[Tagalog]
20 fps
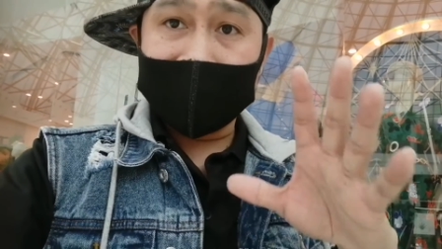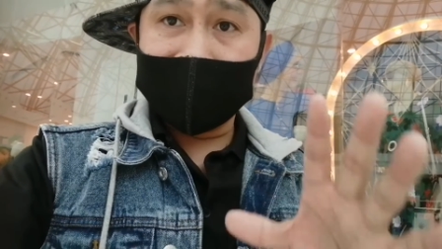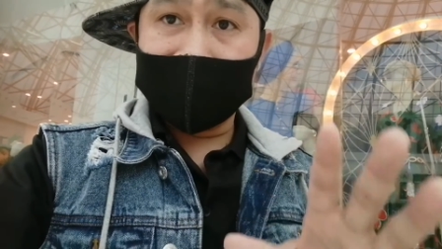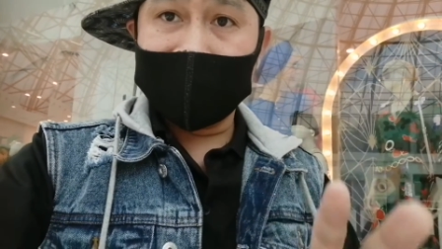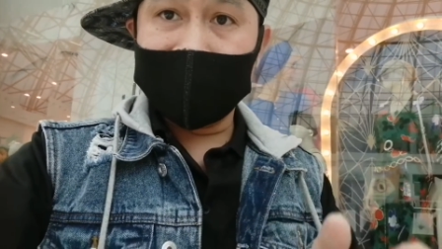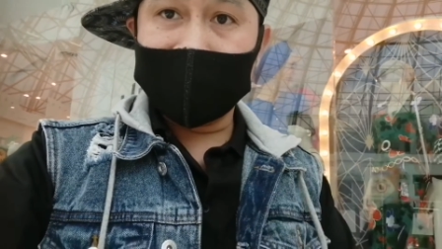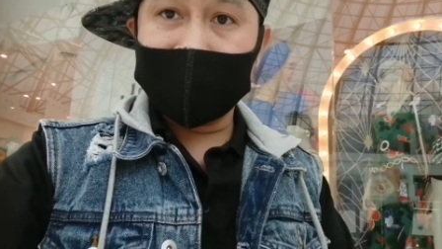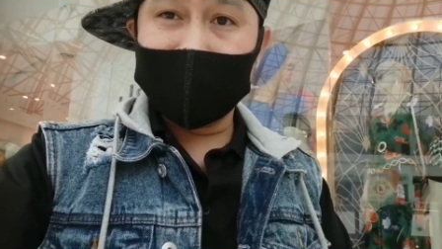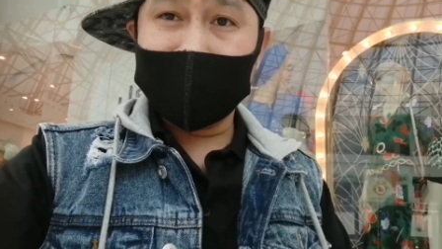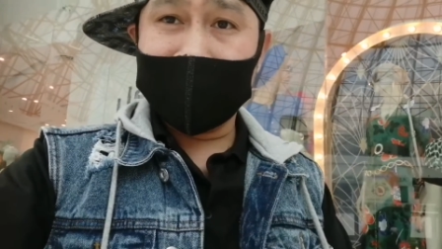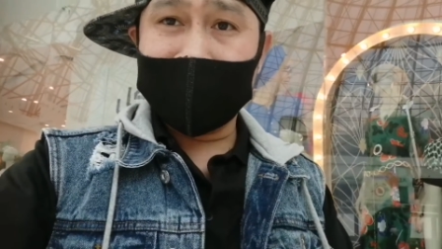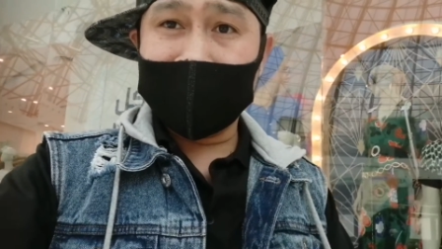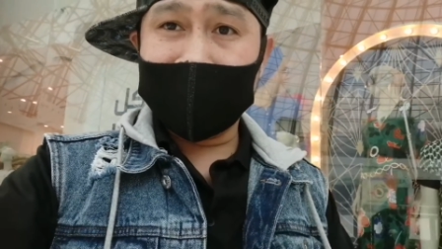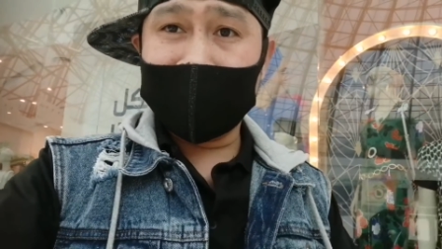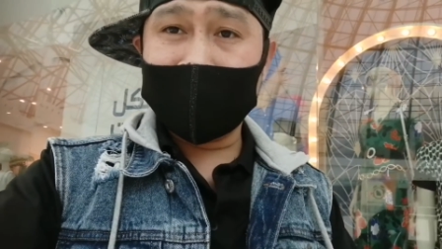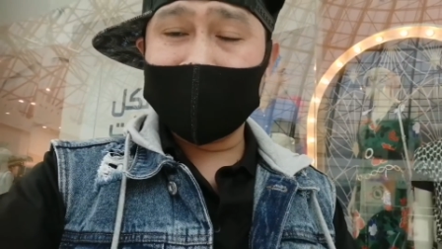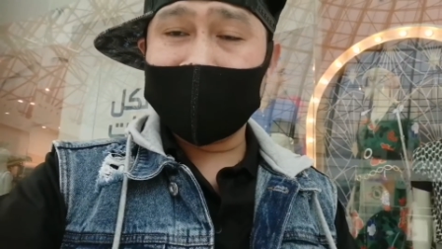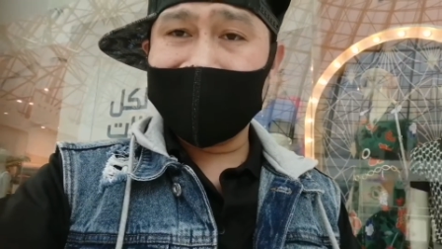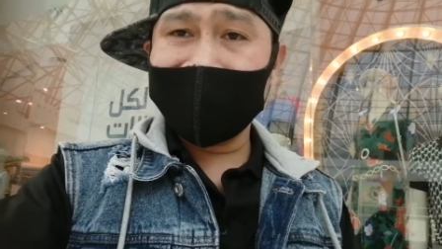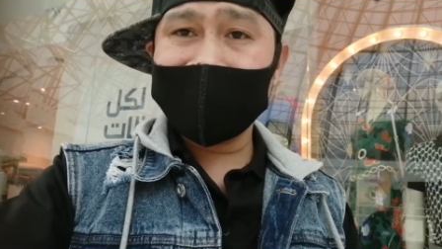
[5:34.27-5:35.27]
hanggang dito na
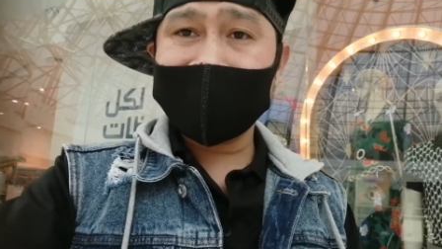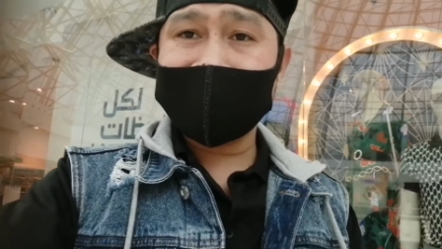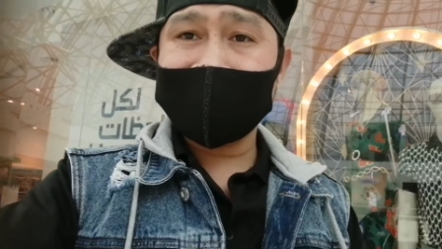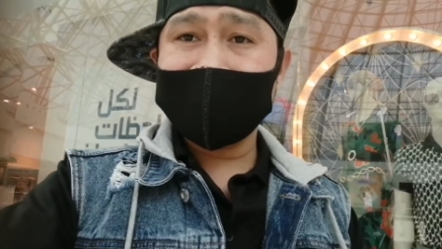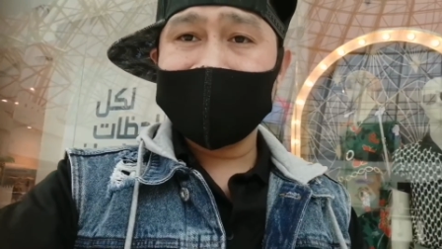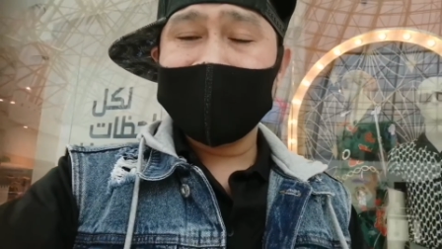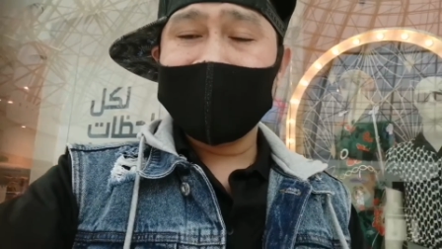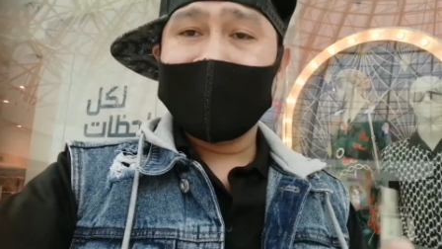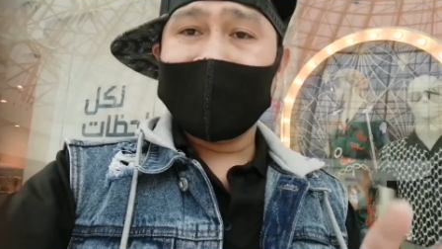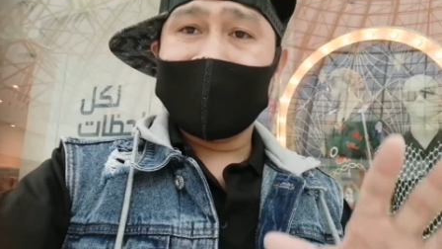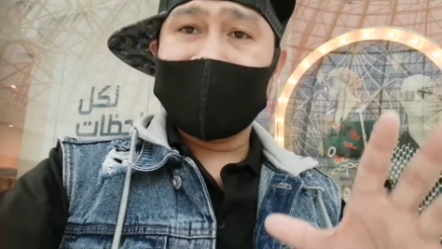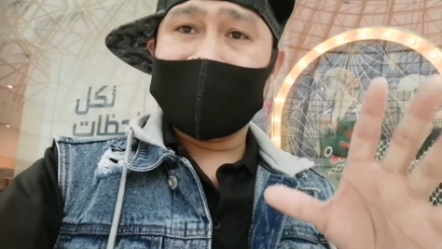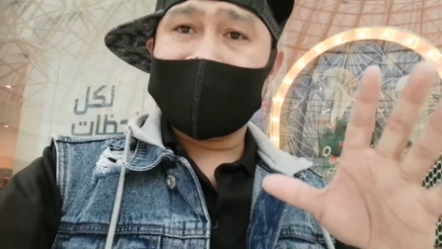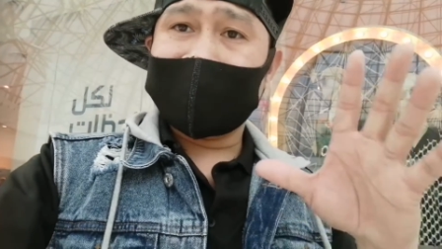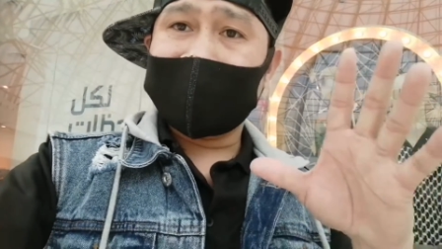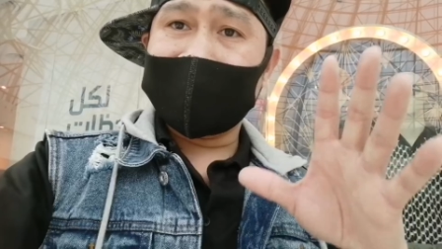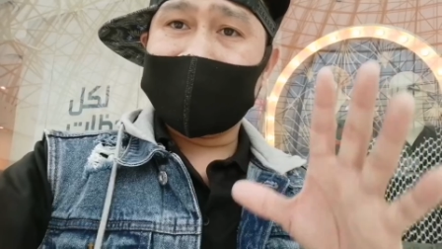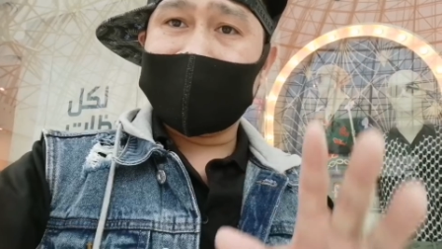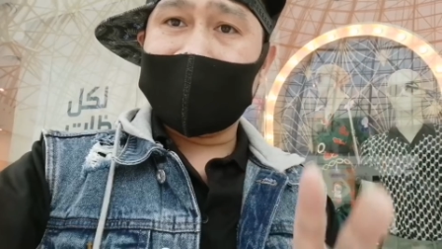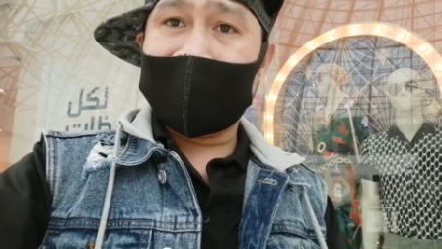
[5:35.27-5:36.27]
lang ako guys
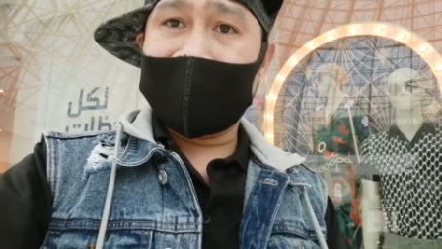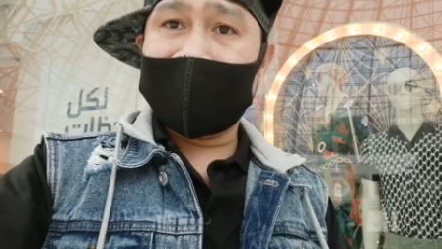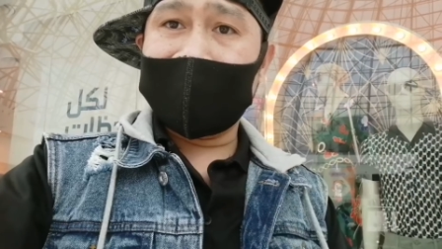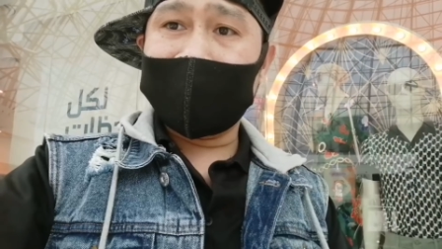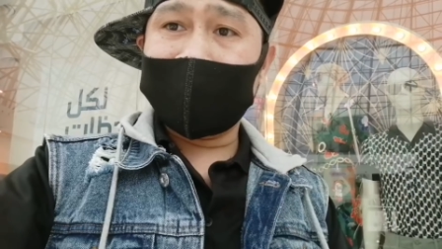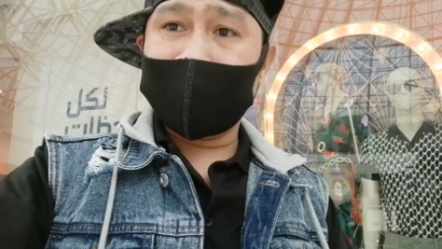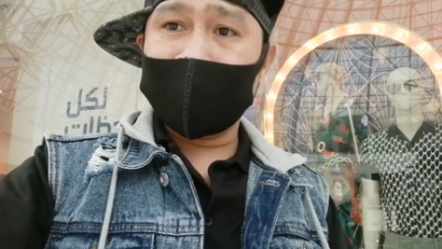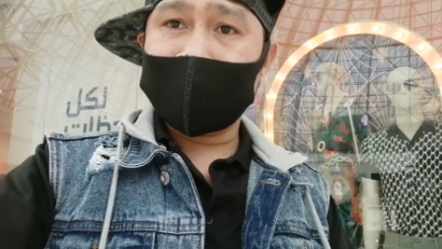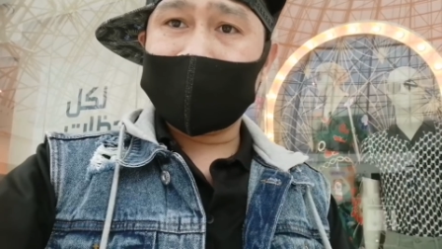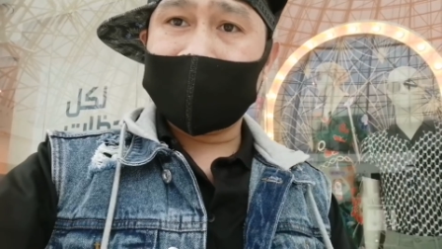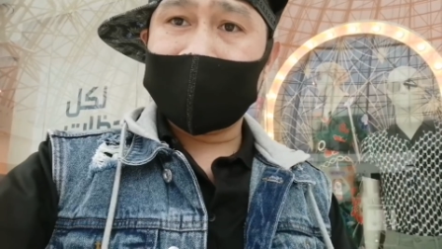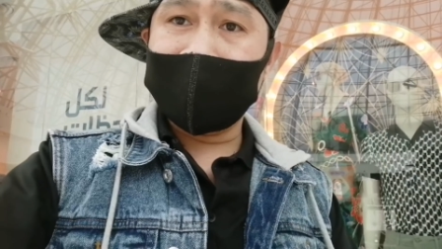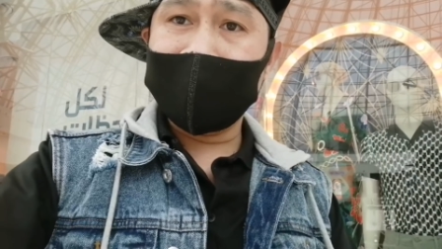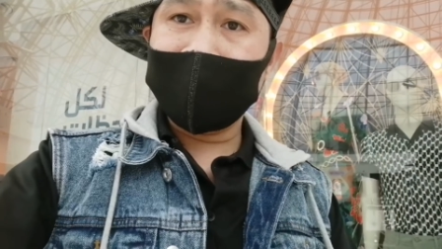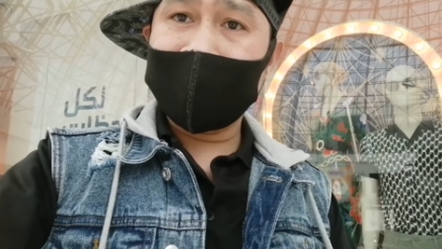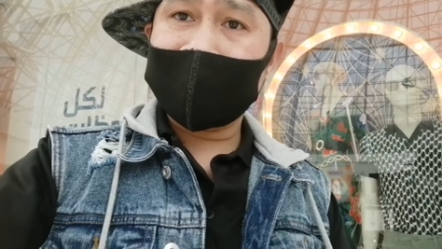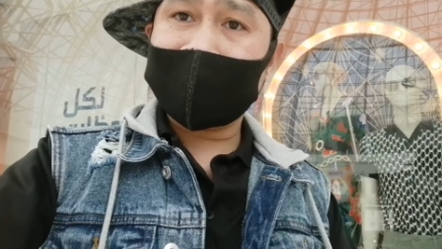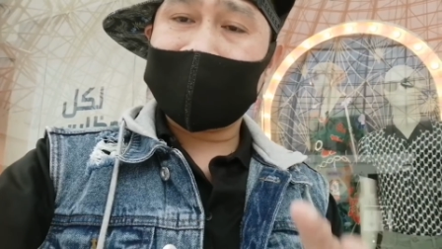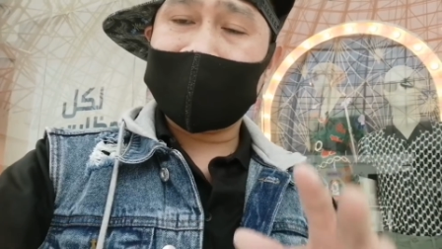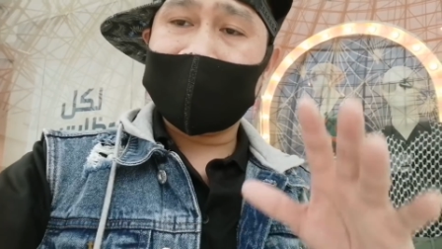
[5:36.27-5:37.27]
at uh, paalam po sa
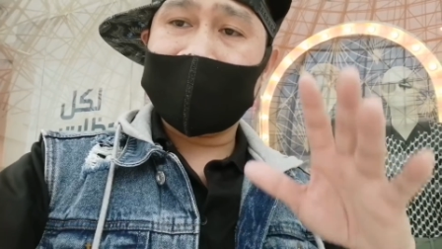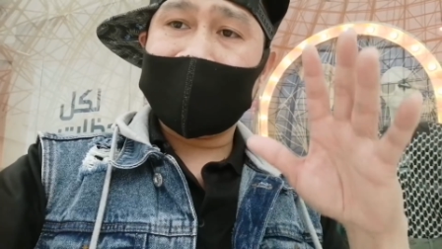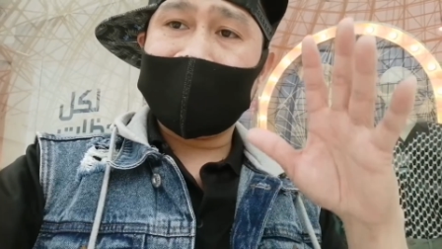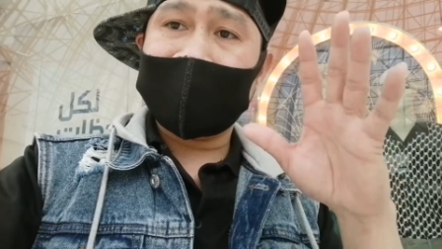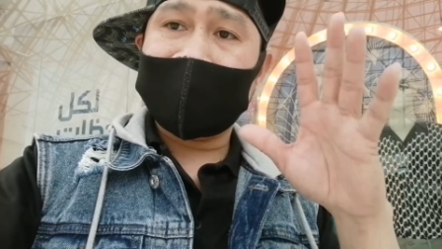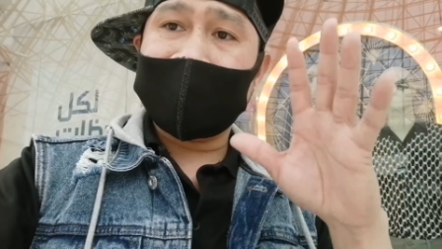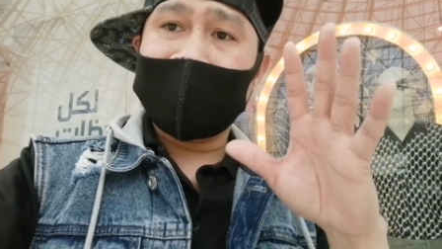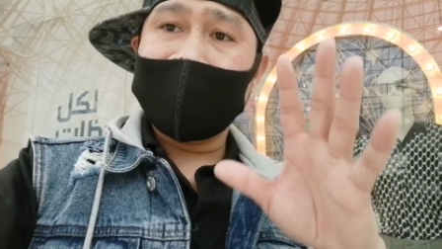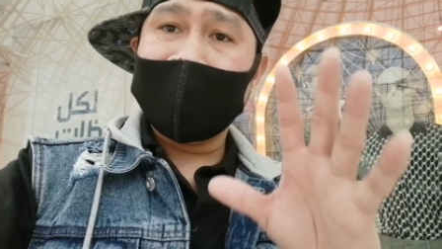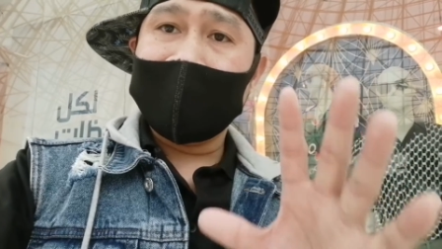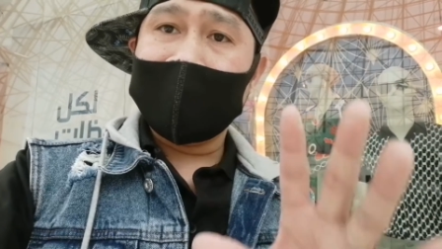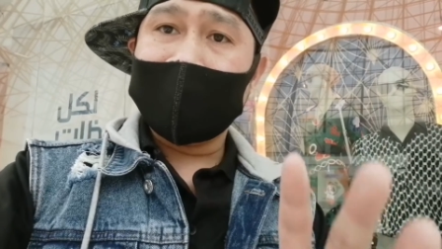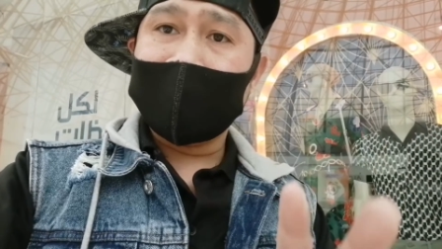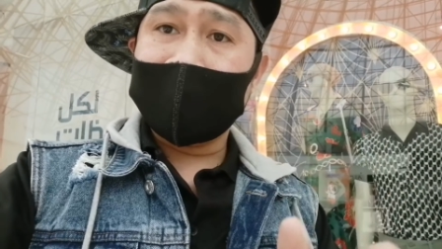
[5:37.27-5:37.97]
inyo at uh,